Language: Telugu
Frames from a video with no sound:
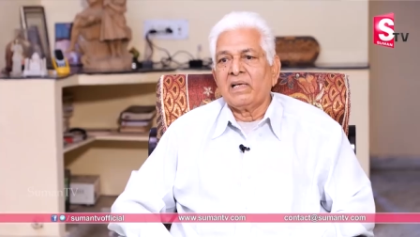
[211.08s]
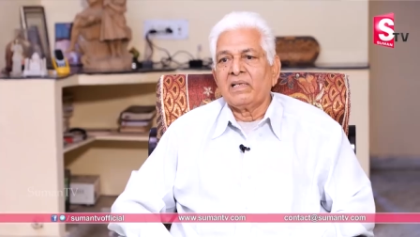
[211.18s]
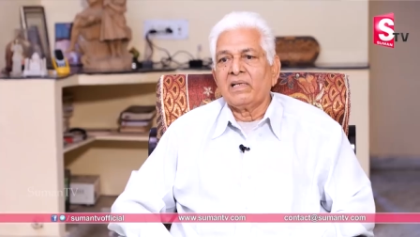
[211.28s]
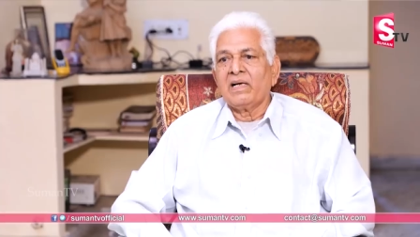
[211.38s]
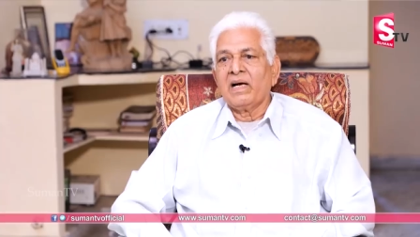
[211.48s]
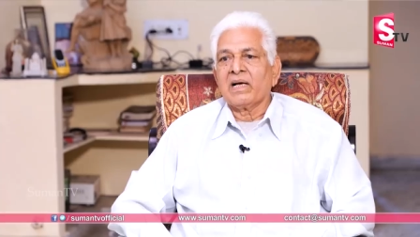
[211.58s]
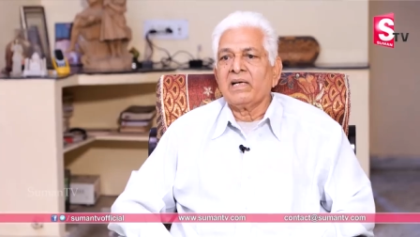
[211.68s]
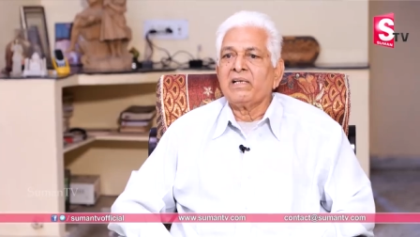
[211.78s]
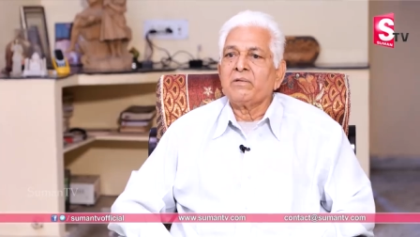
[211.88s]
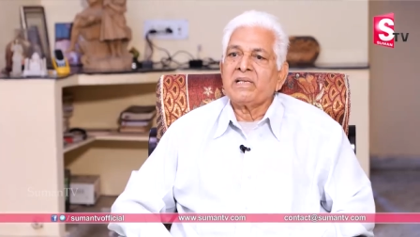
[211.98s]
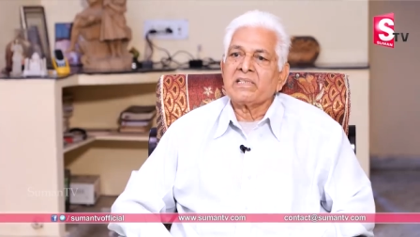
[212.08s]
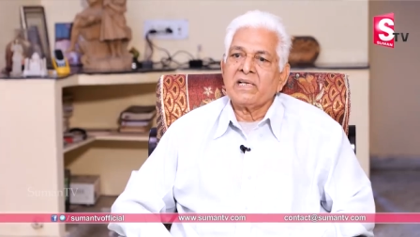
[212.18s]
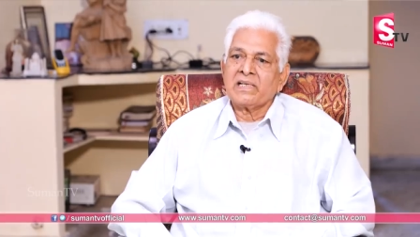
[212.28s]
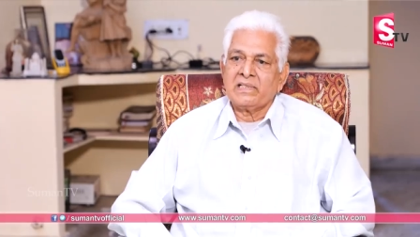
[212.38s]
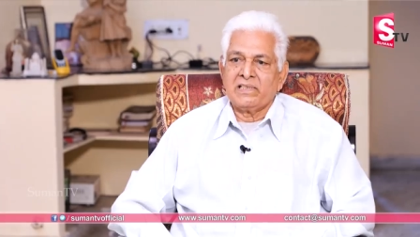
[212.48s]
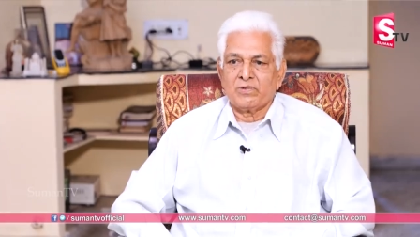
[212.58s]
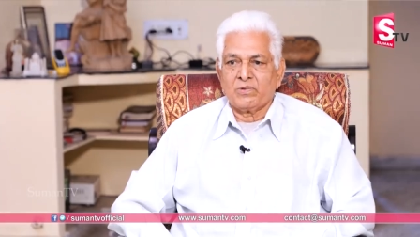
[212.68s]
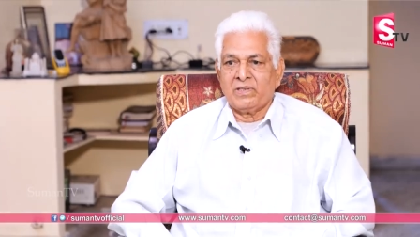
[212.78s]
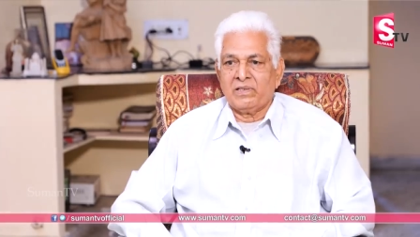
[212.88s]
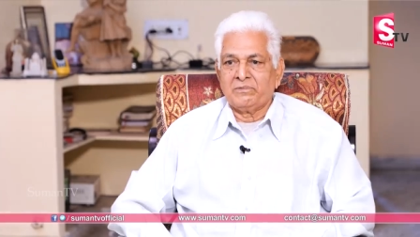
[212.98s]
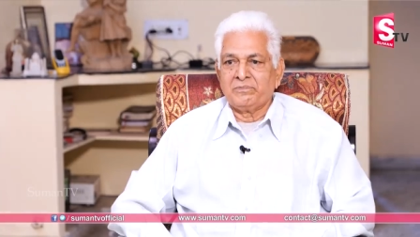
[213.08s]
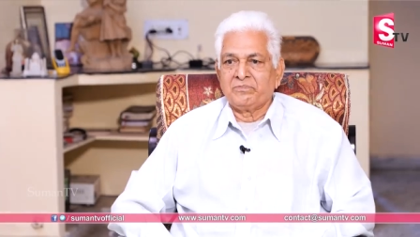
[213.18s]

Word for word: దాన్ని అక్కడ నేను బెస్ట్ యాక్టర్ తీసుకున్నాను